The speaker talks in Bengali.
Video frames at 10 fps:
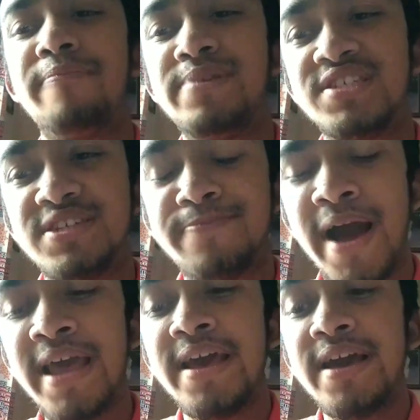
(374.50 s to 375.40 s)
ম্যাম্পিস
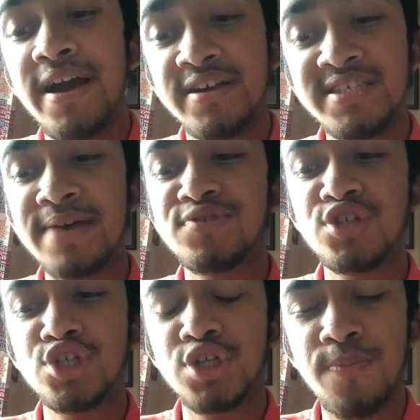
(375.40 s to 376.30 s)
ডিপাই
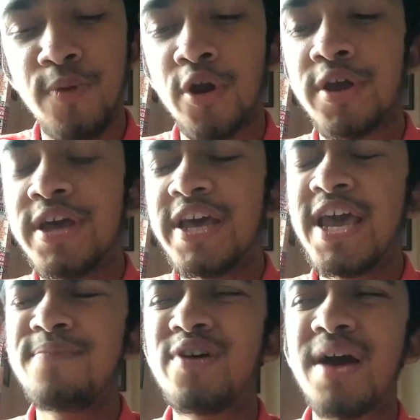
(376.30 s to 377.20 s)
সাবস্টিটিউশনের পর
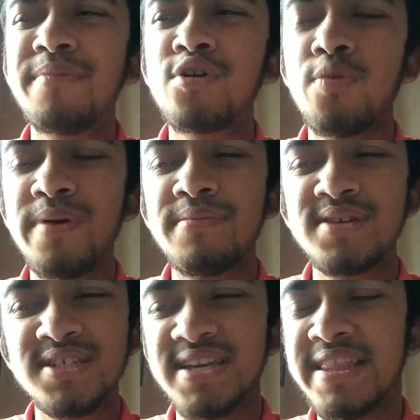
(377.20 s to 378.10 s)
এরপরে আমরা
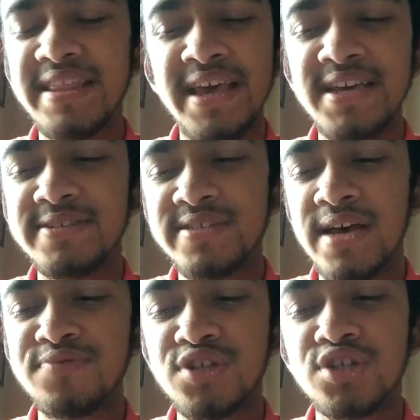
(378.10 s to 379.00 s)
কোপেনমিটসকে দেখি
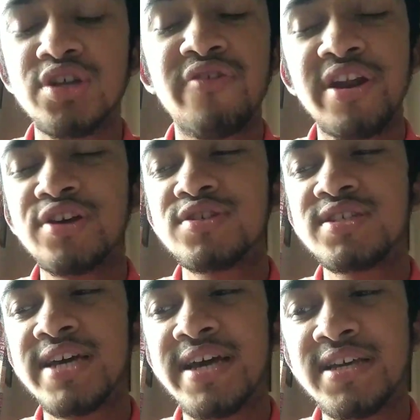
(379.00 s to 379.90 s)
সাবস্টিটিউশনে
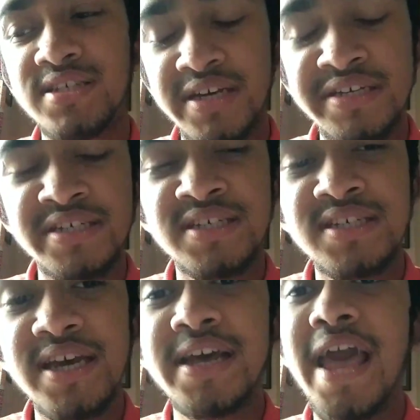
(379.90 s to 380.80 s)
বার্গিউসের জায়গায়
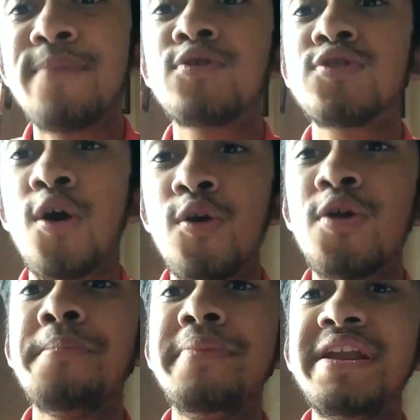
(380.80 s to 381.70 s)
এসেছে এবং
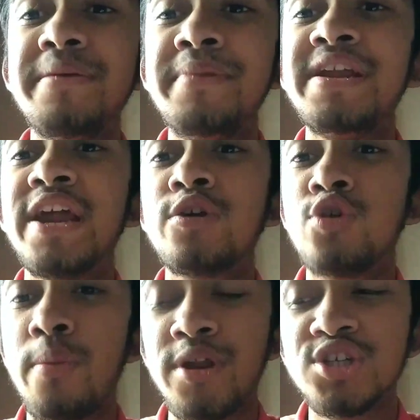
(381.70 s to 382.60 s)
তখনও মিড মিডের একটু
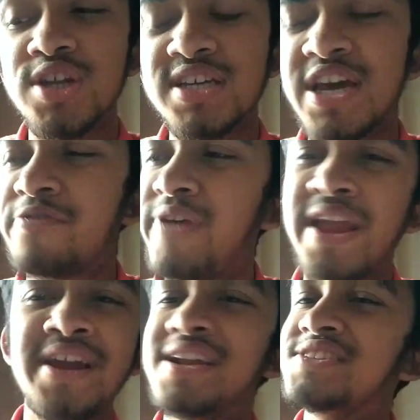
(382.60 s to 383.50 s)
ডমিনেশন আসার
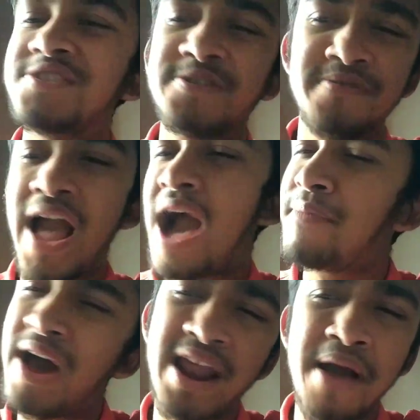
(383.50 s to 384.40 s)
ফ্র্যাঙ্কি ডিজং
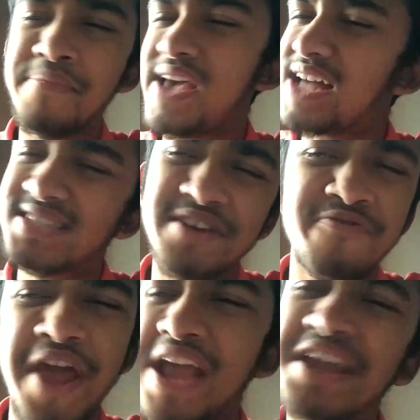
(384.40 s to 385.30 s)
আবার আমি আজকে
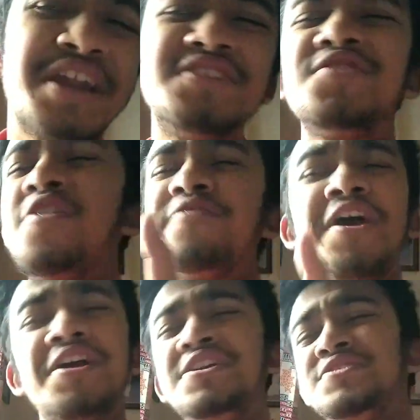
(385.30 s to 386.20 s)
ফ্র্যাঙ্কি ডিজং
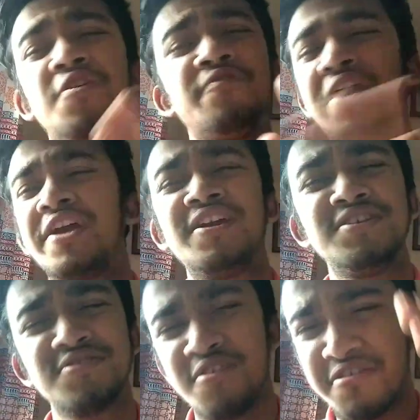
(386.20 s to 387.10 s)
ফ্র্যাঙ্কি ডিজং ফ্র্যাঙ্কি
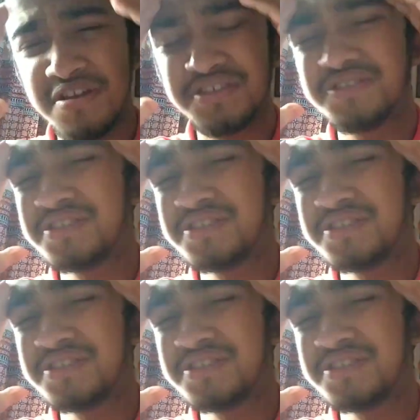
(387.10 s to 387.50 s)
ডিজং এই